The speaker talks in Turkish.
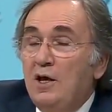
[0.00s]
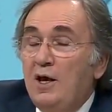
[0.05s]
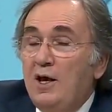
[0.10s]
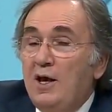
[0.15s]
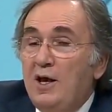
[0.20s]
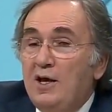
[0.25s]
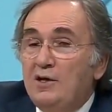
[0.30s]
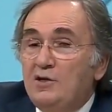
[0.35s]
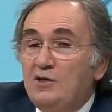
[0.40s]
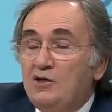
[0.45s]

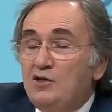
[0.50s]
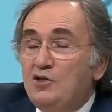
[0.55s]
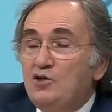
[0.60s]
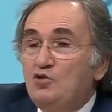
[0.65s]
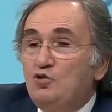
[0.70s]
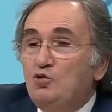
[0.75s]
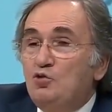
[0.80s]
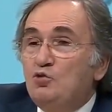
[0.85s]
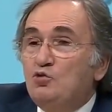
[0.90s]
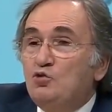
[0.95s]
Eğer
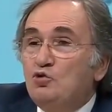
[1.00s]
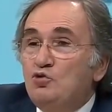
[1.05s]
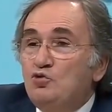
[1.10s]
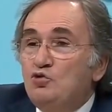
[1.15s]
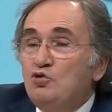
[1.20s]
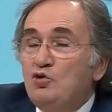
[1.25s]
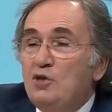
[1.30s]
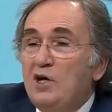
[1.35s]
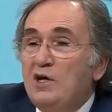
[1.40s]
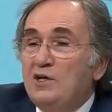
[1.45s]
ikinci,
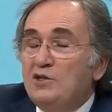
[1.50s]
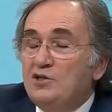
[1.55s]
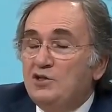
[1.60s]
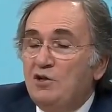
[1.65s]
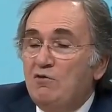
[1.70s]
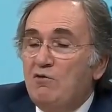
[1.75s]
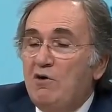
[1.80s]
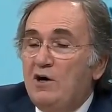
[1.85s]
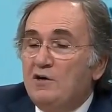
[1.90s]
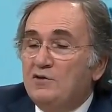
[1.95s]
üçüncü
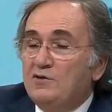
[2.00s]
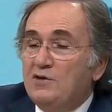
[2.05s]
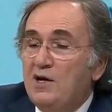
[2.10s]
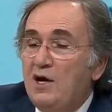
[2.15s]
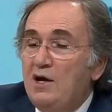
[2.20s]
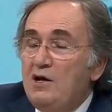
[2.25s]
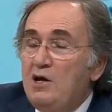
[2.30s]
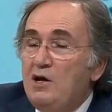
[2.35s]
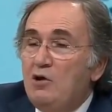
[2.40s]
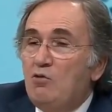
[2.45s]
derece
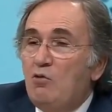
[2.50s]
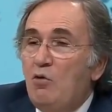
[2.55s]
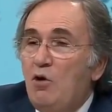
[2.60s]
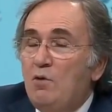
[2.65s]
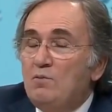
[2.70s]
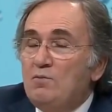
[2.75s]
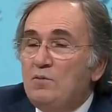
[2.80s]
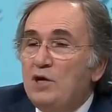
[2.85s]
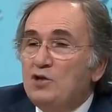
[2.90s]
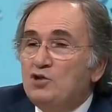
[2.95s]
varsa
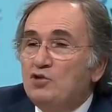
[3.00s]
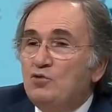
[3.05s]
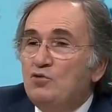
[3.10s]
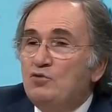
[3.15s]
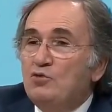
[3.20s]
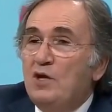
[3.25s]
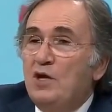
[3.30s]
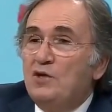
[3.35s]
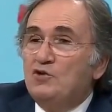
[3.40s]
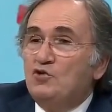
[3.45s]
15
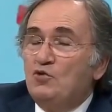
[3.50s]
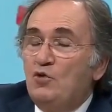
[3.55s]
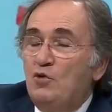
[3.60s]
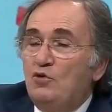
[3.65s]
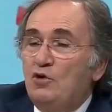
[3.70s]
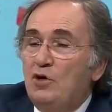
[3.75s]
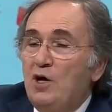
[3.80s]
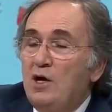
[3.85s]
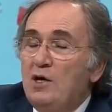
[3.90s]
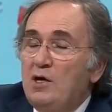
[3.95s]
günden
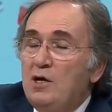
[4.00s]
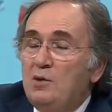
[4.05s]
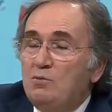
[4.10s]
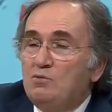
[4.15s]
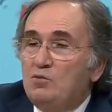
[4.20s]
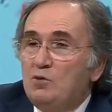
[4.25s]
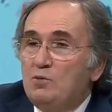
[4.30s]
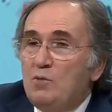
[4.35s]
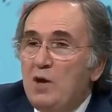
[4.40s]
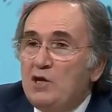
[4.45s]
sonra
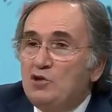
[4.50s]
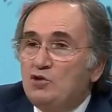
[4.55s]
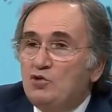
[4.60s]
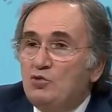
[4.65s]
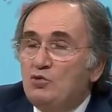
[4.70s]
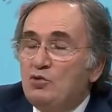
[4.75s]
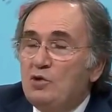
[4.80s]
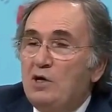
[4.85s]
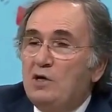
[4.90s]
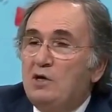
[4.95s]
bir 5
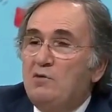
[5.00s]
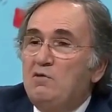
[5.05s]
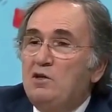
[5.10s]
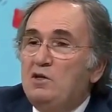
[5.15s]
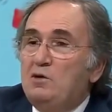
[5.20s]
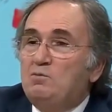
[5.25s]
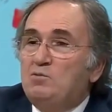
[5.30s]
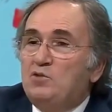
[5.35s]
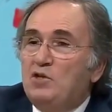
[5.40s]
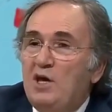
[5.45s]
gün ara
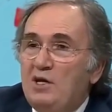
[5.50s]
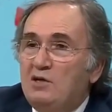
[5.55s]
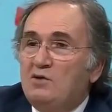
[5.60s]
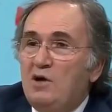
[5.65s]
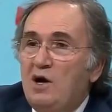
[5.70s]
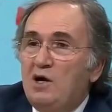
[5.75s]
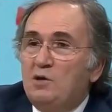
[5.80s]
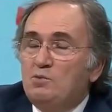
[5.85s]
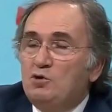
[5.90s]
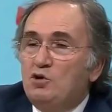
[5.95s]
verip ara.
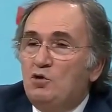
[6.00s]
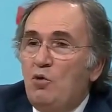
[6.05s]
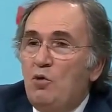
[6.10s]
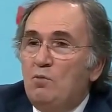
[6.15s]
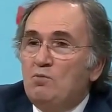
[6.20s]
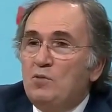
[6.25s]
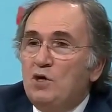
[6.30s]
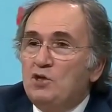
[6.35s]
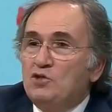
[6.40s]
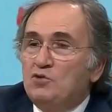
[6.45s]
tekrar bir
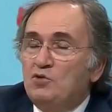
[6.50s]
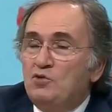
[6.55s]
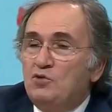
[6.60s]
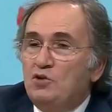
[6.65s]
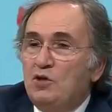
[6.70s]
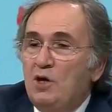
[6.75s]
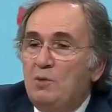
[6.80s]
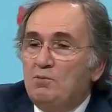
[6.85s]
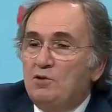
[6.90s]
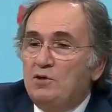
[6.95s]
15 gün
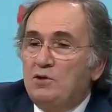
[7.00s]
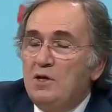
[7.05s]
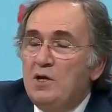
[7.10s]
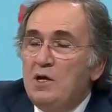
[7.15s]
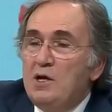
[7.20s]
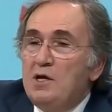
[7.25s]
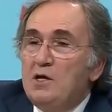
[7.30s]
yapın.